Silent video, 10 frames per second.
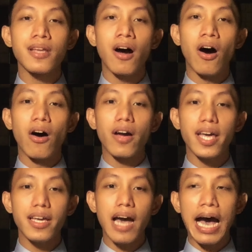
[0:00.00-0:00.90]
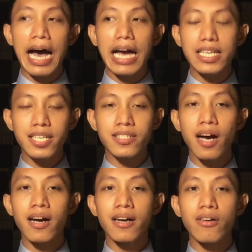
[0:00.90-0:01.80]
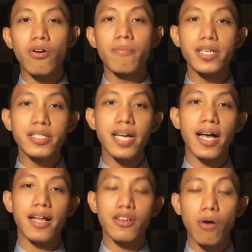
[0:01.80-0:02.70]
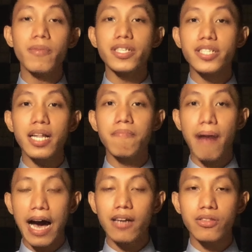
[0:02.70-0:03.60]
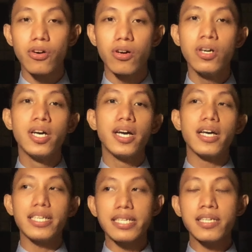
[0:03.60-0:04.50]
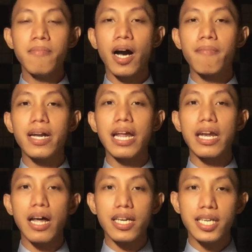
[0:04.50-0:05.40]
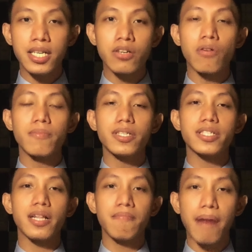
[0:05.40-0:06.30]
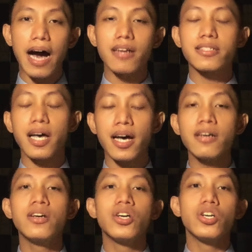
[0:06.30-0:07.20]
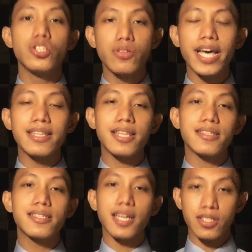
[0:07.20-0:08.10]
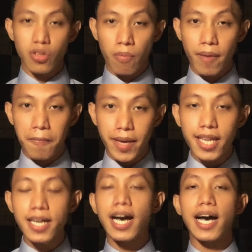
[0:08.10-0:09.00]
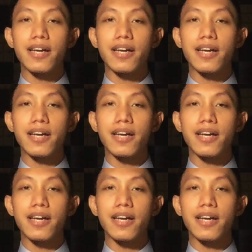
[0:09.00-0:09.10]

okay, uh, isa siyang commercial commercial bank, no? Isa sa mga malalaking commercial bank sa United States of America,